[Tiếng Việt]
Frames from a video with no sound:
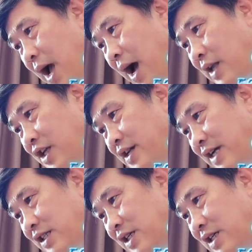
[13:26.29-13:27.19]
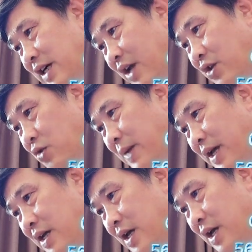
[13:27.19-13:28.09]
Hạc nhiên đại sư khẽ nhíu mày.
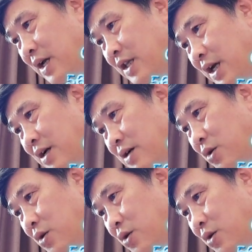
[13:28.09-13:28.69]
Những